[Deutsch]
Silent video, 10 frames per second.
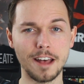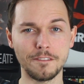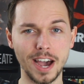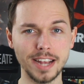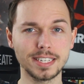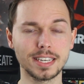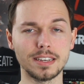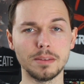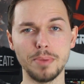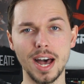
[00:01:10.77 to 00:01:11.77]

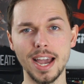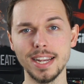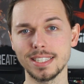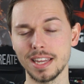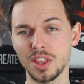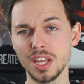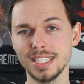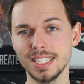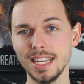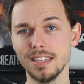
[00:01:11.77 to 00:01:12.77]
weitere
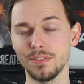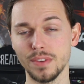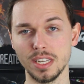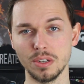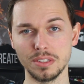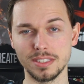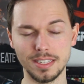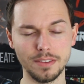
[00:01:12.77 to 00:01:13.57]
Behind-the-Scenes-Videos,